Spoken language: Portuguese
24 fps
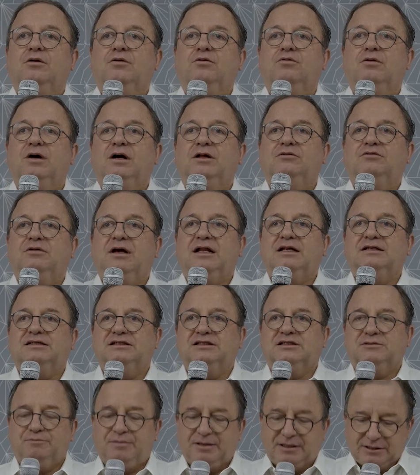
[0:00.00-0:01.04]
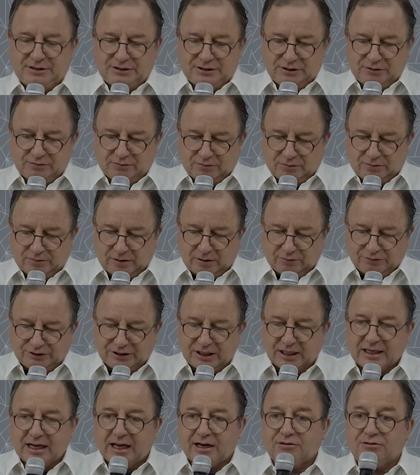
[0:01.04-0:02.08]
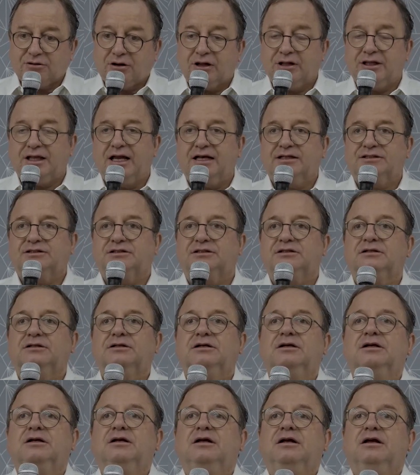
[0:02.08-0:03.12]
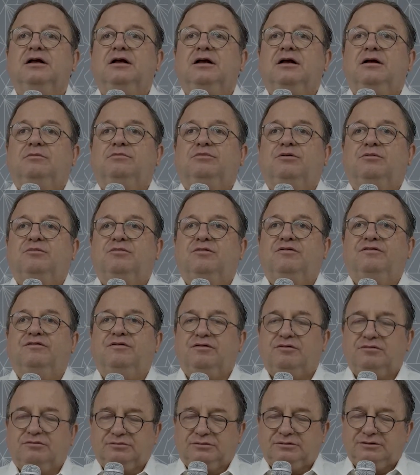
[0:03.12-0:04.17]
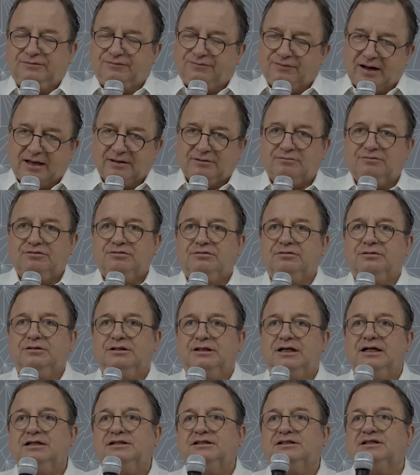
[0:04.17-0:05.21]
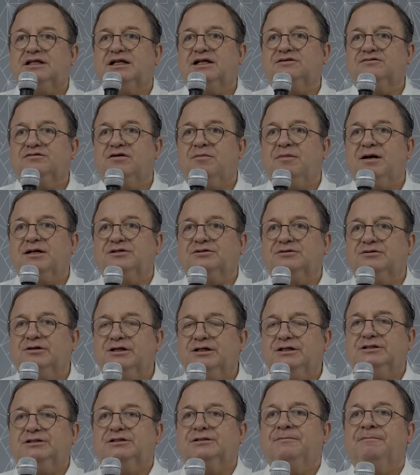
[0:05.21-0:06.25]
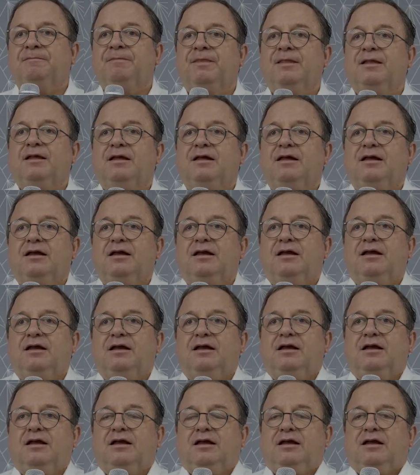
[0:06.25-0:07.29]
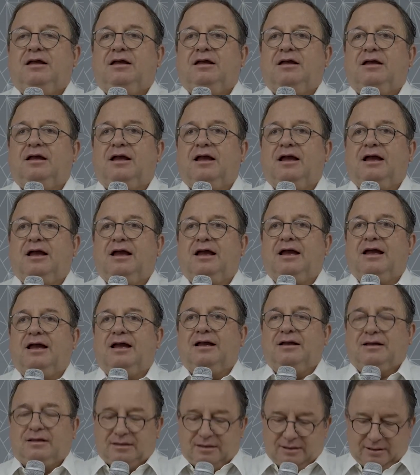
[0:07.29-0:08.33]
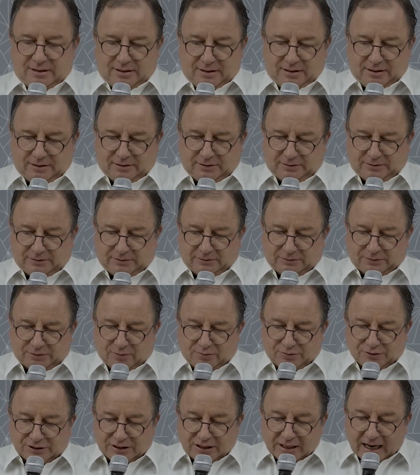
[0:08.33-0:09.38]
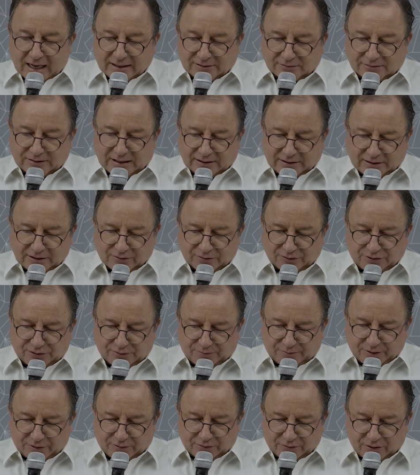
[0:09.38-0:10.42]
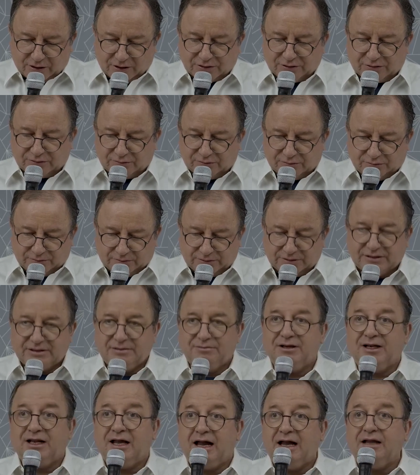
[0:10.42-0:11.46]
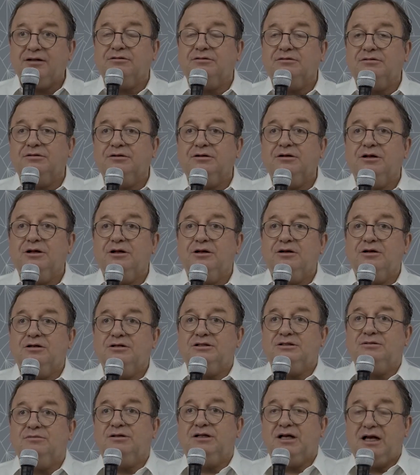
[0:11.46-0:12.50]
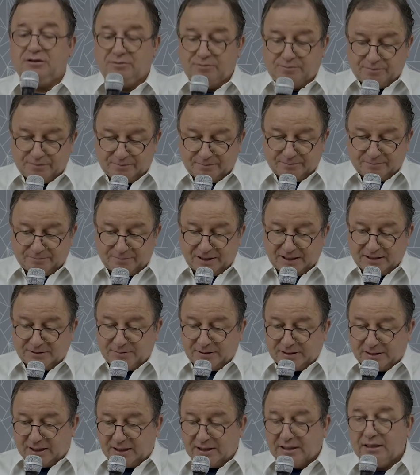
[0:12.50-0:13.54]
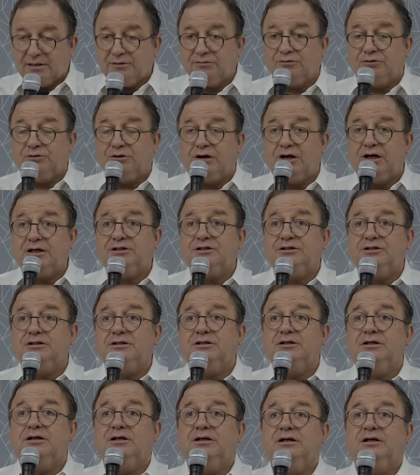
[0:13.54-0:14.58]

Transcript: quando ela se expandiu ao chegar ao Nordeste, promoveu de fato grandes transformações. É, somos gratos a Deus pelo nosso seminário, Seminário Presbiteriano do Norte,